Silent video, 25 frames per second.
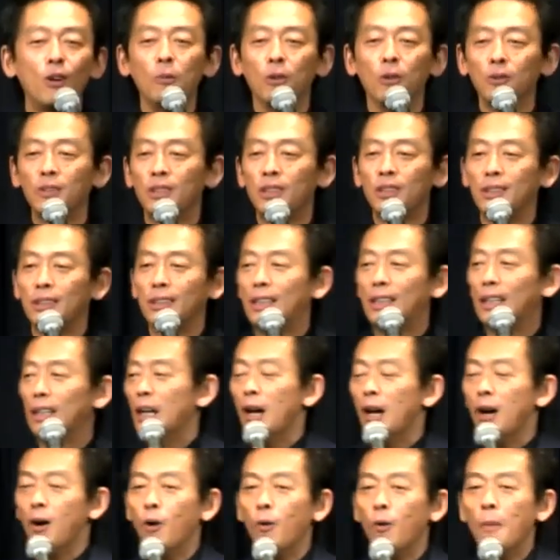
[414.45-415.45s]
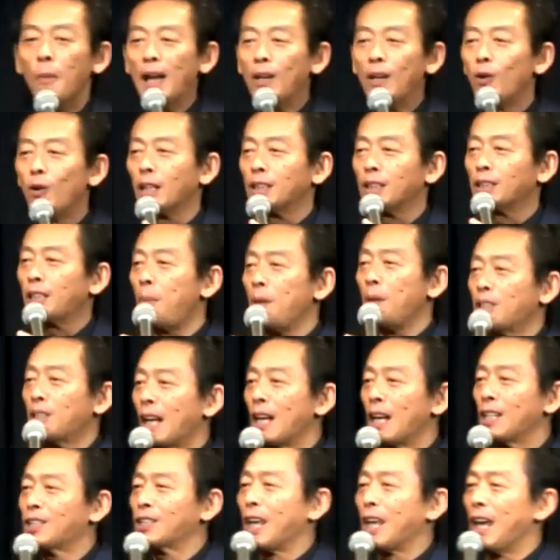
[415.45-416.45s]
れも、お前の方が差
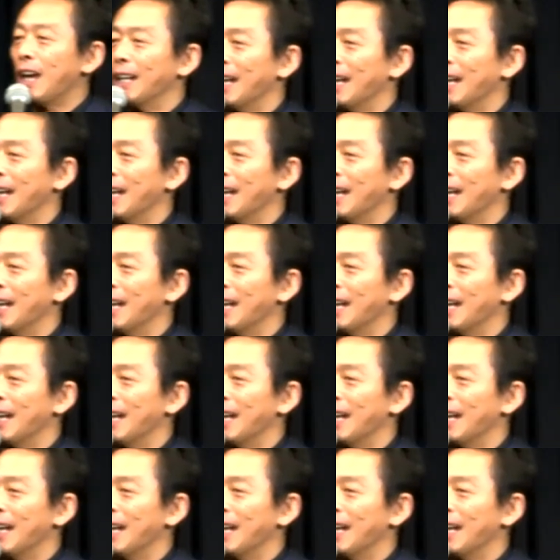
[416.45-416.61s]
別発言